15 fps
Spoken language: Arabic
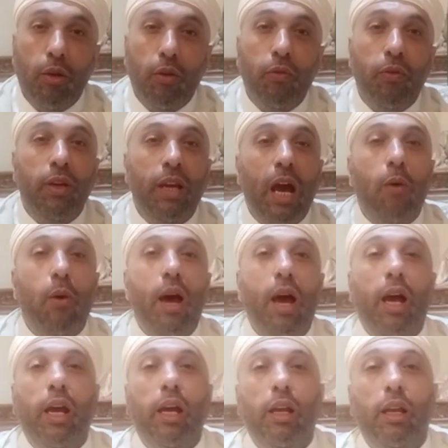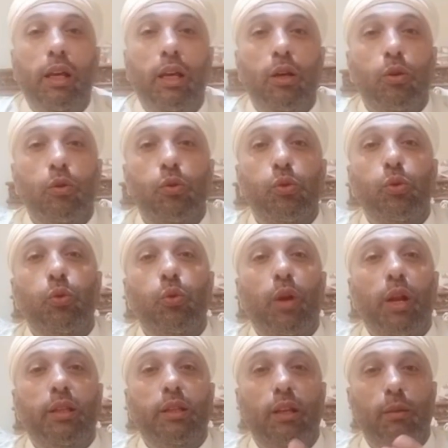في أواخر
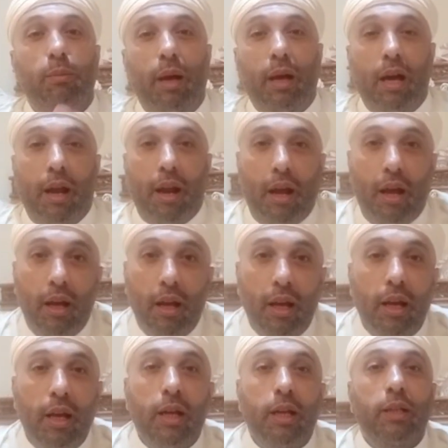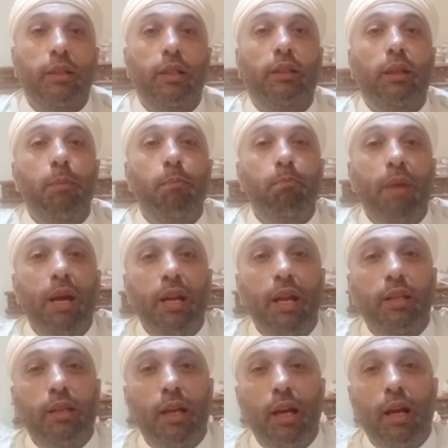سورة البقرة
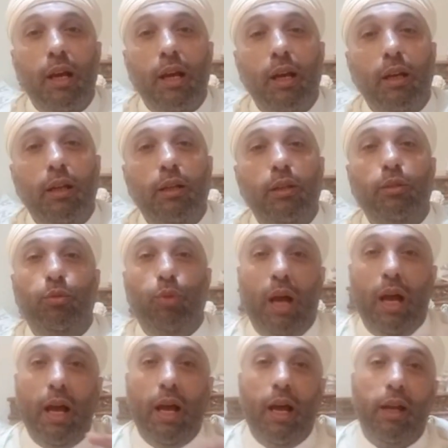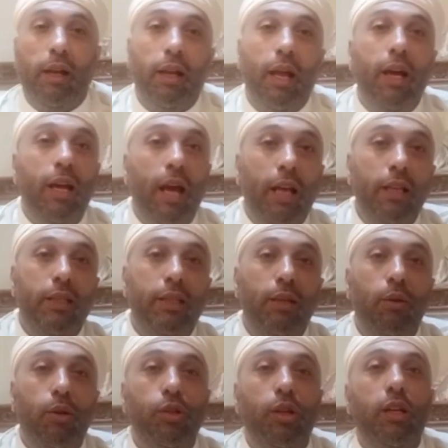تضمنتا دعاء الله عز
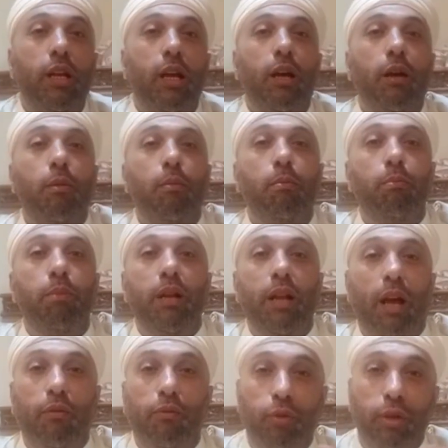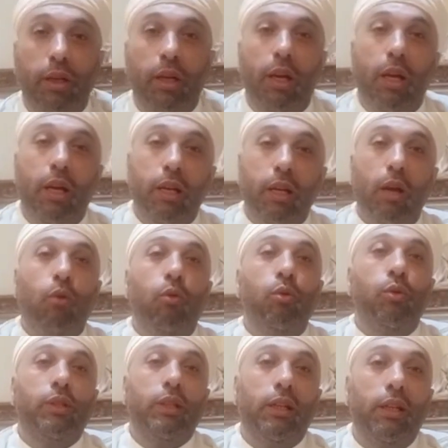وجل بالعفو يقول
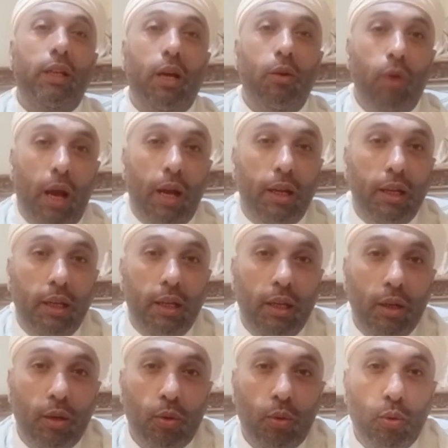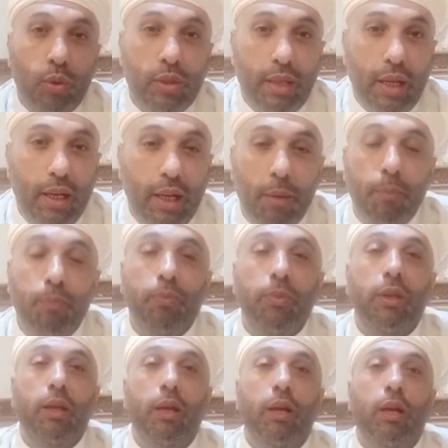صلى الله عليه وسلم
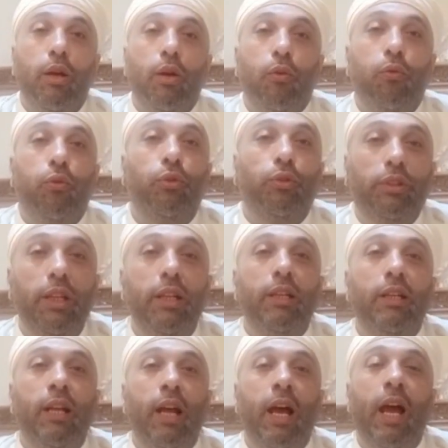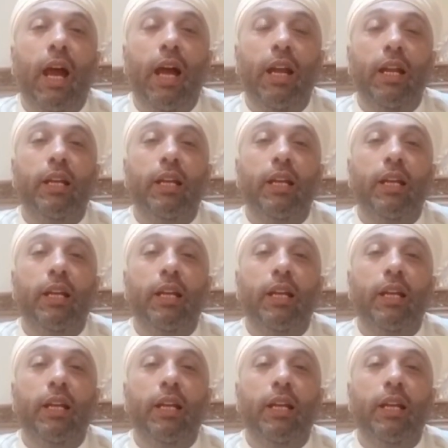فضلنا على